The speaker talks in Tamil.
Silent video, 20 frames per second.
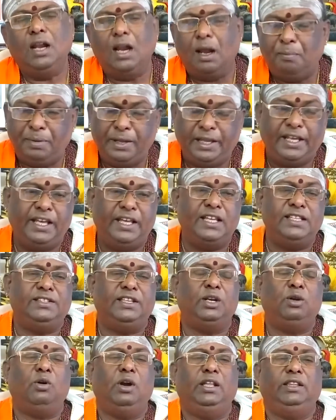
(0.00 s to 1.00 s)
நம்பிக்கையை
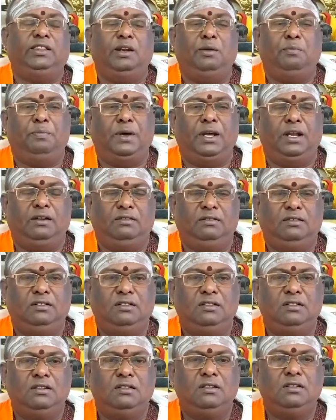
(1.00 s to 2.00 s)
சீர்குலைத்திருப்பார்
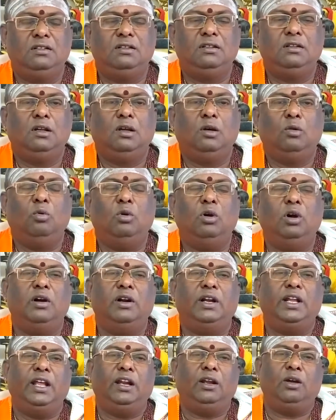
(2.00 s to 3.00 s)

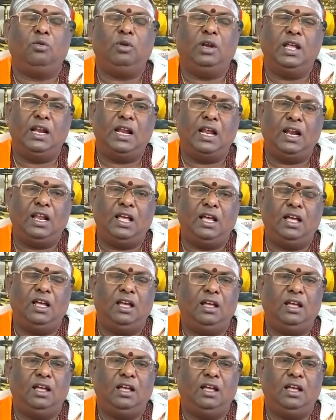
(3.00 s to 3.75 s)
உங்கள்கிட்ட இருக்கக்கூடிய நல்ல